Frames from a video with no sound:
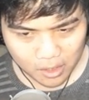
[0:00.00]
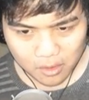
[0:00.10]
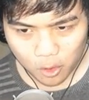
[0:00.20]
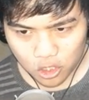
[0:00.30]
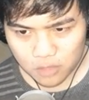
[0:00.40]

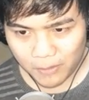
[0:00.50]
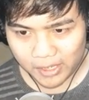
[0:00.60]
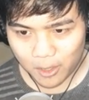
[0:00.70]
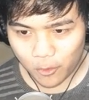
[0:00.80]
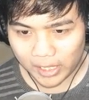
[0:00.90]

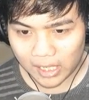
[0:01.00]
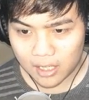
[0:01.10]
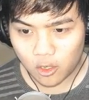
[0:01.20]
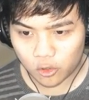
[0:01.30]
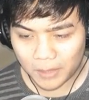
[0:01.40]
Ghostpedia gue hilang
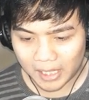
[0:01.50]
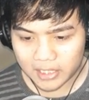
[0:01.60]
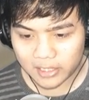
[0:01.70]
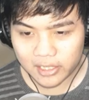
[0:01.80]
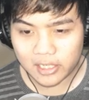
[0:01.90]
Urban
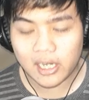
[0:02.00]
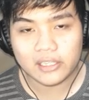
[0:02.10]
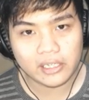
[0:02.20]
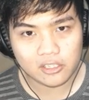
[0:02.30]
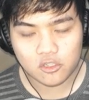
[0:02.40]
Legendnya jadi nanti
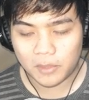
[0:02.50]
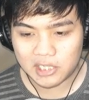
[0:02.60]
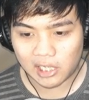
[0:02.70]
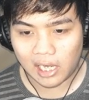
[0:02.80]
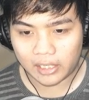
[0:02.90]
kita coba
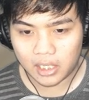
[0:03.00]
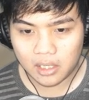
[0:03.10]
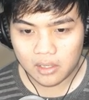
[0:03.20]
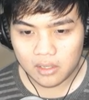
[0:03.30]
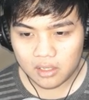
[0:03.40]
cari lagi
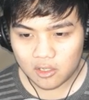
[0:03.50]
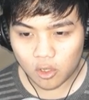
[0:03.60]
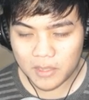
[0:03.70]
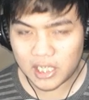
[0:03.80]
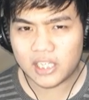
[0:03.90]
gue
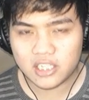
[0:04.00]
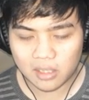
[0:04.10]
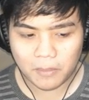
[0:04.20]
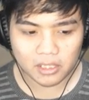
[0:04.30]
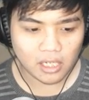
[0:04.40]
masih inget sih
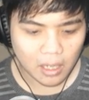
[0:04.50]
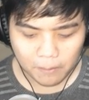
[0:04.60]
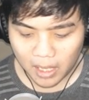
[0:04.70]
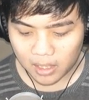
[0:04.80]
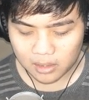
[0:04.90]
tempatnya
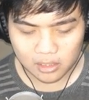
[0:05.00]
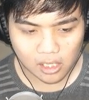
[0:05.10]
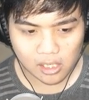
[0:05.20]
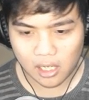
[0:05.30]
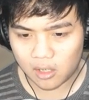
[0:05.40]
gampang
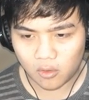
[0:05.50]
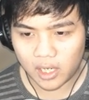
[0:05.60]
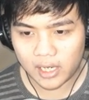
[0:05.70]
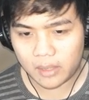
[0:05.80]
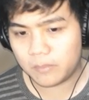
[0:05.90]
ntar kalau enggak
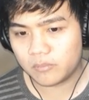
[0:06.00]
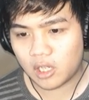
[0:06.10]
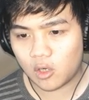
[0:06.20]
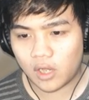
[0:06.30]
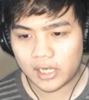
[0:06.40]
ya
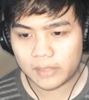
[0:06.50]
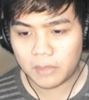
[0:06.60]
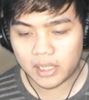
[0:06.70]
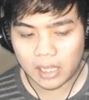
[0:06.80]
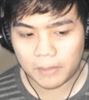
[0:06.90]
kalau kalian
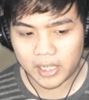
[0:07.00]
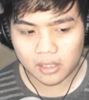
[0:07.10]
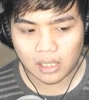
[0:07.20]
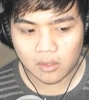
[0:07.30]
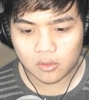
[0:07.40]
ba banyak
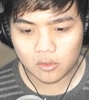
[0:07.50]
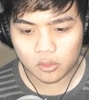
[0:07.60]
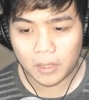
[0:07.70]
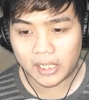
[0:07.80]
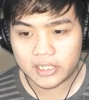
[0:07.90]
tahu
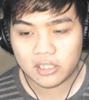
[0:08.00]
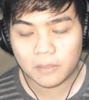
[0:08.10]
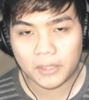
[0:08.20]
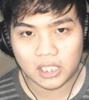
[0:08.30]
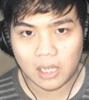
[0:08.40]
Urban Legend
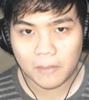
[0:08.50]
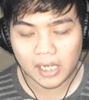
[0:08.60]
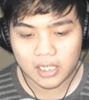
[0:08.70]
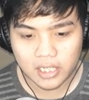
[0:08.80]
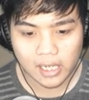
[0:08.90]
tempatnya di mana
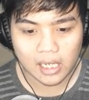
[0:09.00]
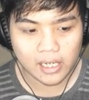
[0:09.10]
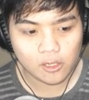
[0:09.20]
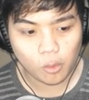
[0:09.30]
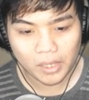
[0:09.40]
aja ya
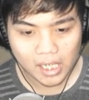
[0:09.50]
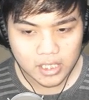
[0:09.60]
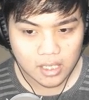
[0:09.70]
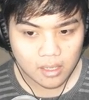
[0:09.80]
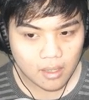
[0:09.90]
kalian komen aja